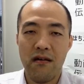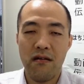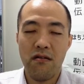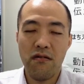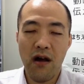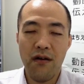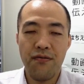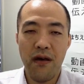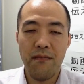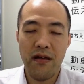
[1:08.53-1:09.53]
動画
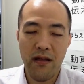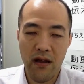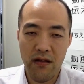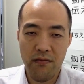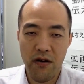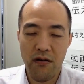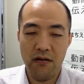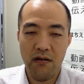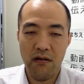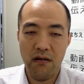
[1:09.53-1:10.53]
増えましたけども、
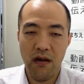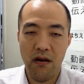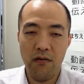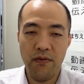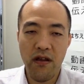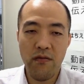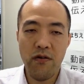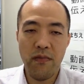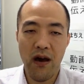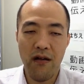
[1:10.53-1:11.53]
えー、
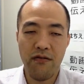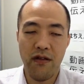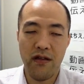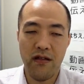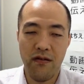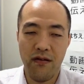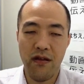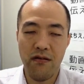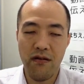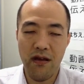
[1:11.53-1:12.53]
オープニングムービーあるとなしっていうのは
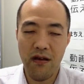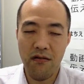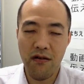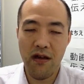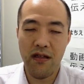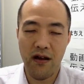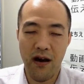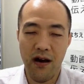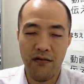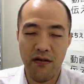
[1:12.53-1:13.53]
非常に大きい差
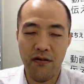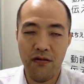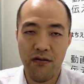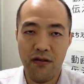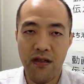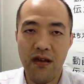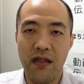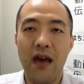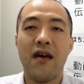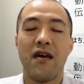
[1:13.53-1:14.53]
があるということで、ぜひ
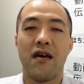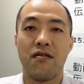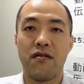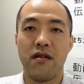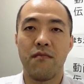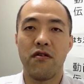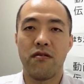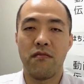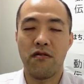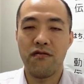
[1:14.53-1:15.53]
ね、えー、そういったも
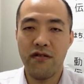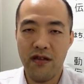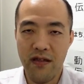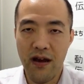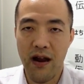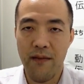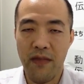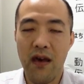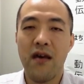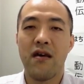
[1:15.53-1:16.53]
のも駆使しながら
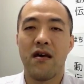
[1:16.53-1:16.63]
ね、